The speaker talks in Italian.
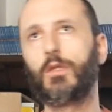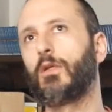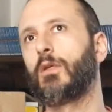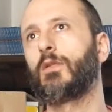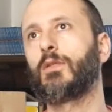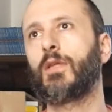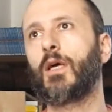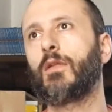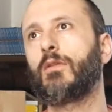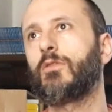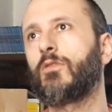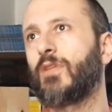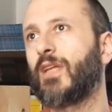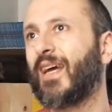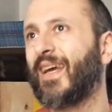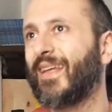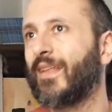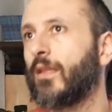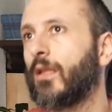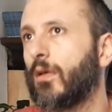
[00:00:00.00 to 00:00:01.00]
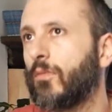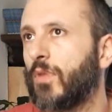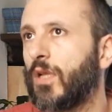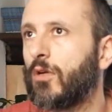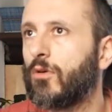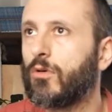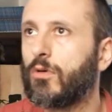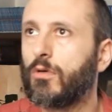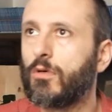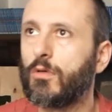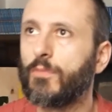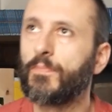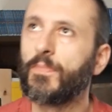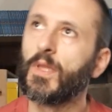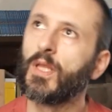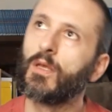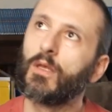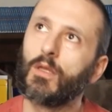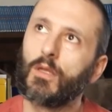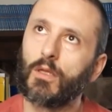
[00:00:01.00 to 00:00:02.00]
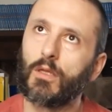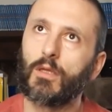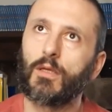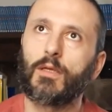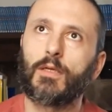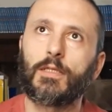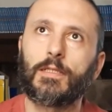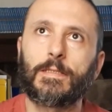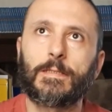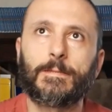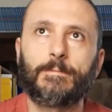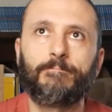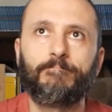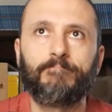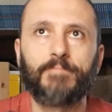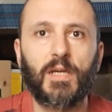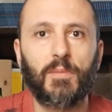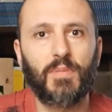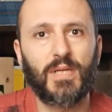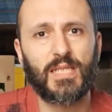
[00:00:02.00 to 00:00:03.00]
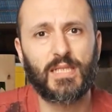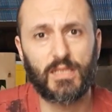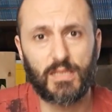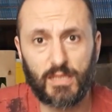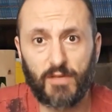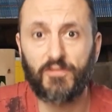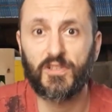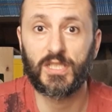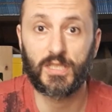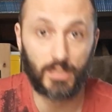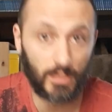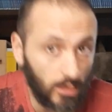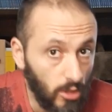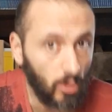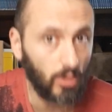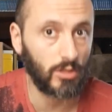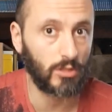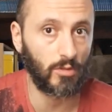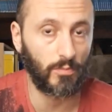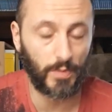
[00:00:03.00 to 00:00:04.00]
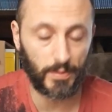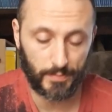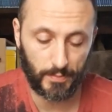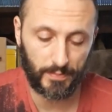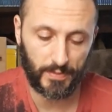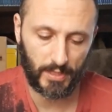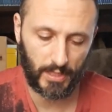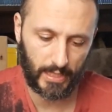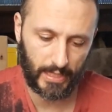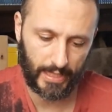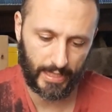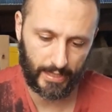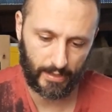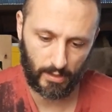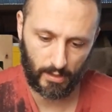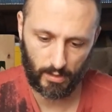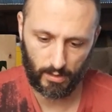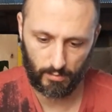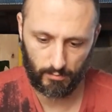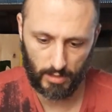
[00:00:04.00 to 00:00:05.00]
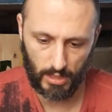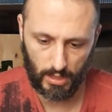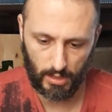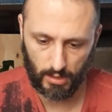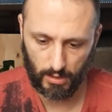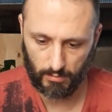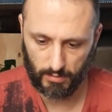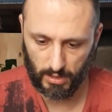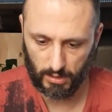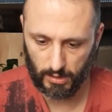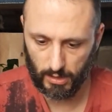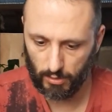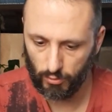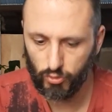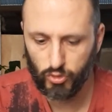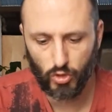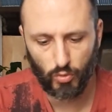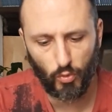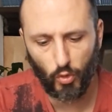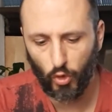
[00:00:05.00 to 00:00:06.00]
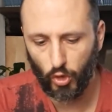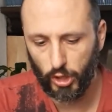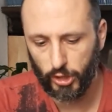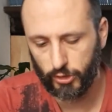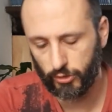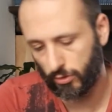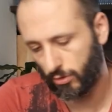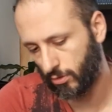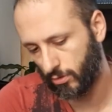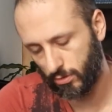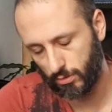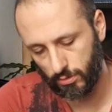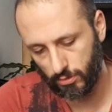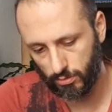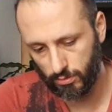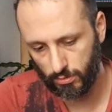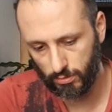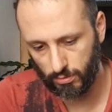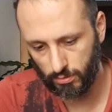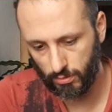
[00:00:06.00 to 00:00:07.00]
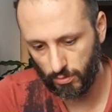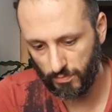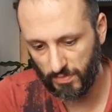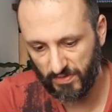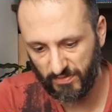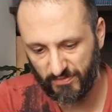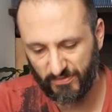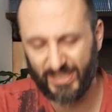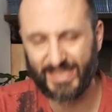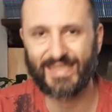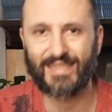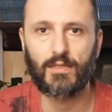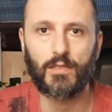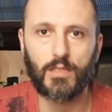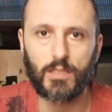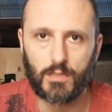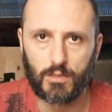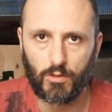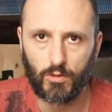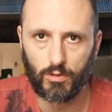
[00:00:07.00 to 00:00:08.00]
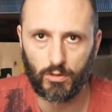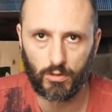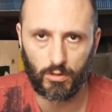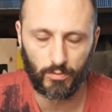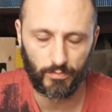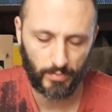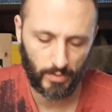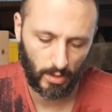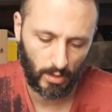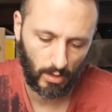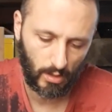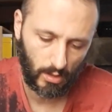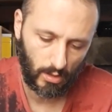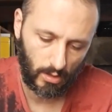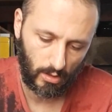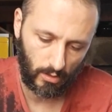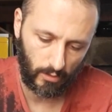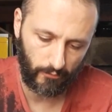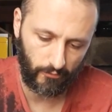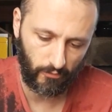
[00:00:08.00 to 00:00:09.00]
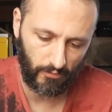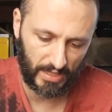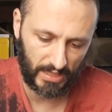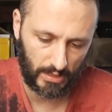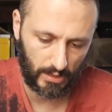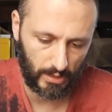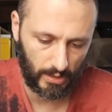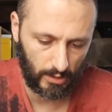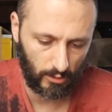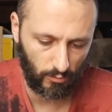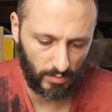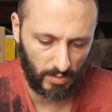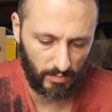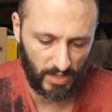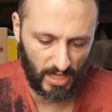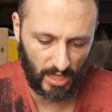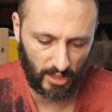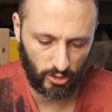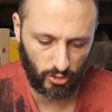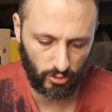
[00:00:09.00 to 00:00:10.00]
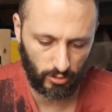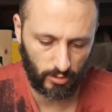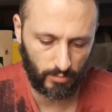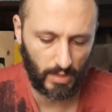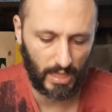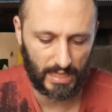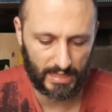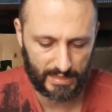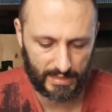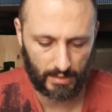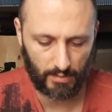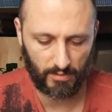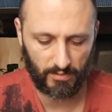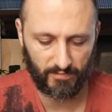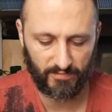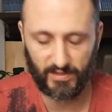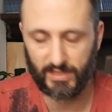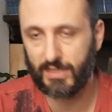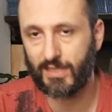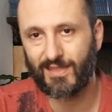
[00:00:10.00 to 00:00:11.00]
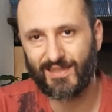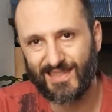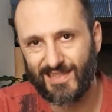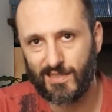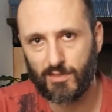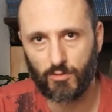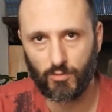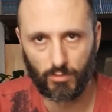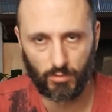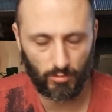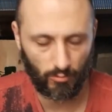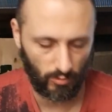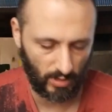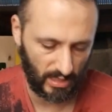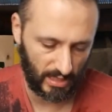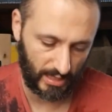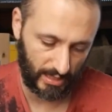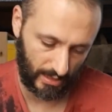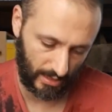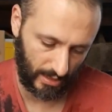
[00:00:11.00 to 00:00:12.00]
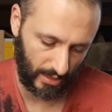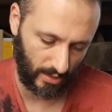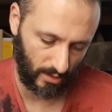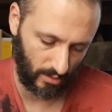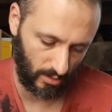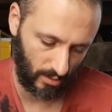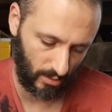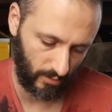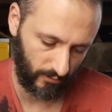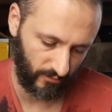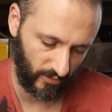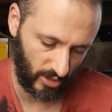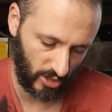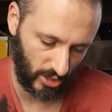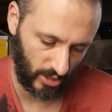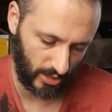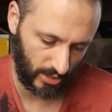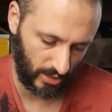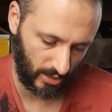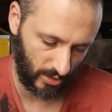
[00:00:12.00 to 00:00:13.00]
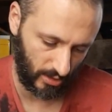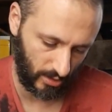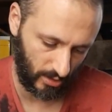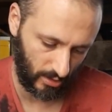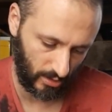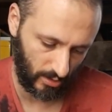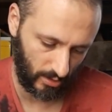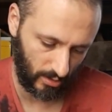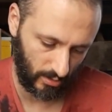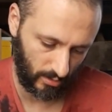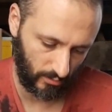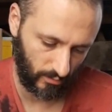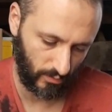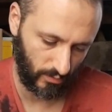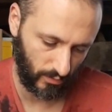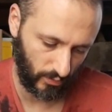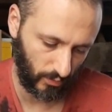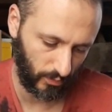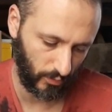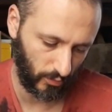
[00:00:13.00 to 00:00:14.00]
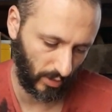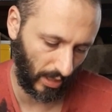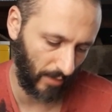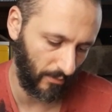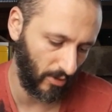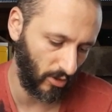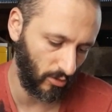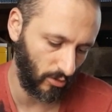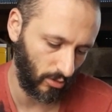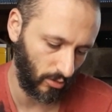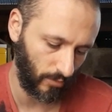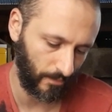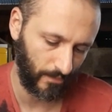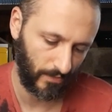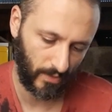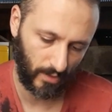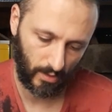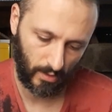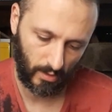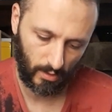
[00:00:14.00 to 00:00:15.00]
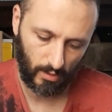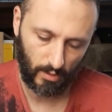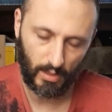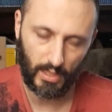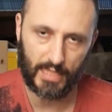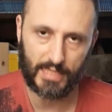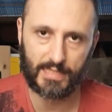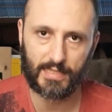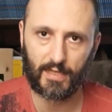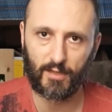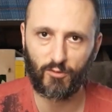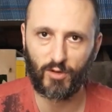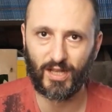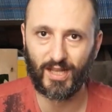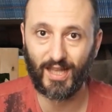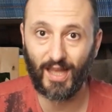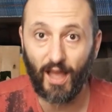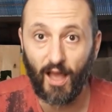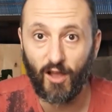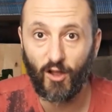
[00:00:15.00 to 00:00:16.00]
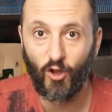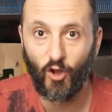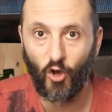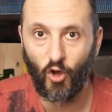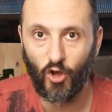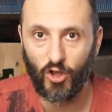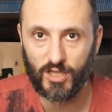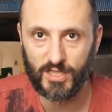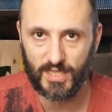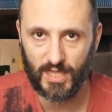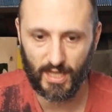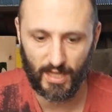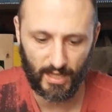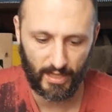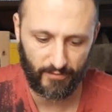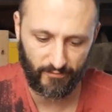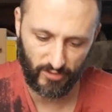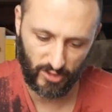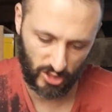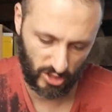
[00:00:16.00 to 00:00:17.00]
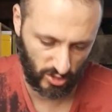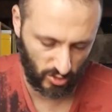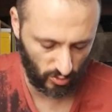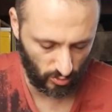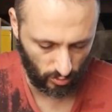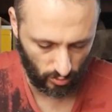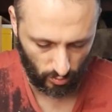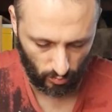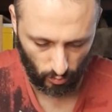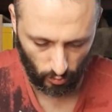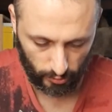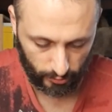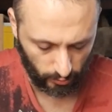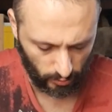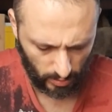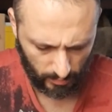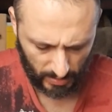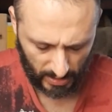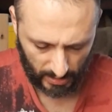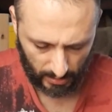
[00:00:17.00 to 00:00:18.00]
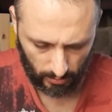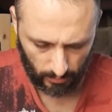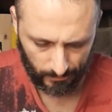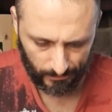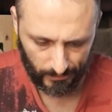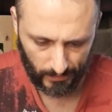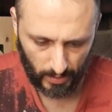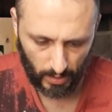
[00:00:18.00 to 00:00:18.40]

tanto da rendermelo ehm, abbastanza fastidioso, proprio perché eh, mi, ha, mi, ha, deluso molto. Non, non, mi infastidiscono i fumetti che non mi piacciono e basta, mi infastidiscono quelli che eh, invece eh, potrebbero essere una gran cosa e invece sono molto di meno.